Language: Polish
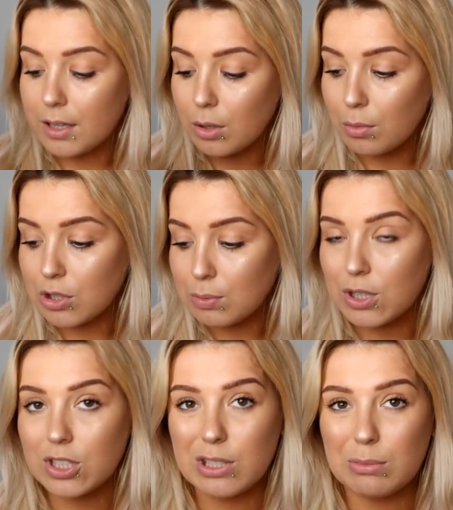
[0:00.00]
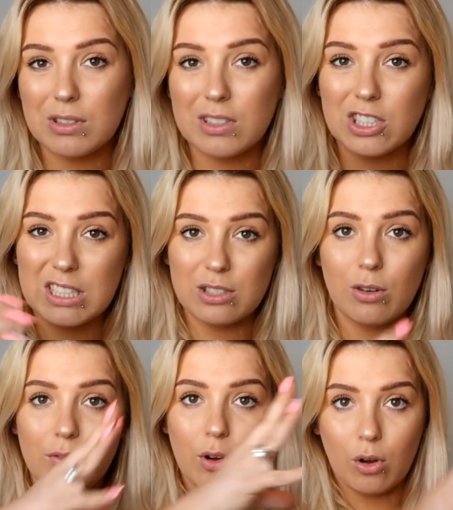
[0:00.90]
To może przejdziemy
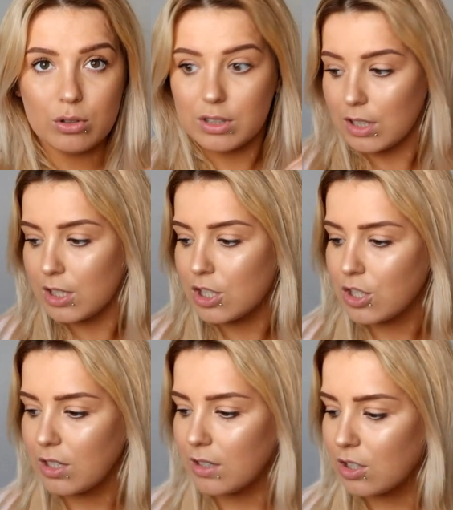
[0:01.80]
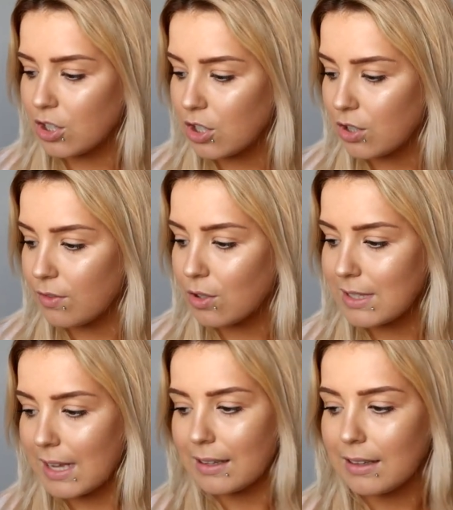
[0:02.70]
czasowo od tych jeszcze rzeczy
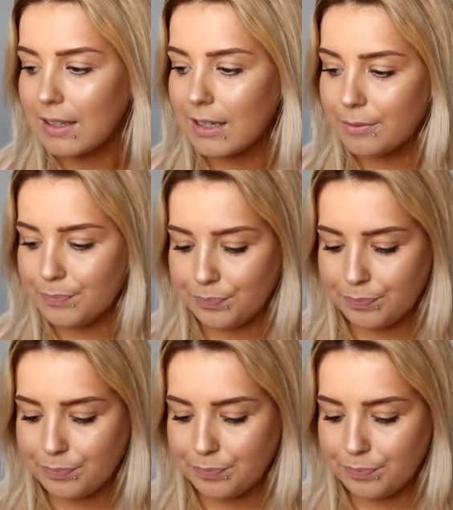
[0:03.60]
wiosennych.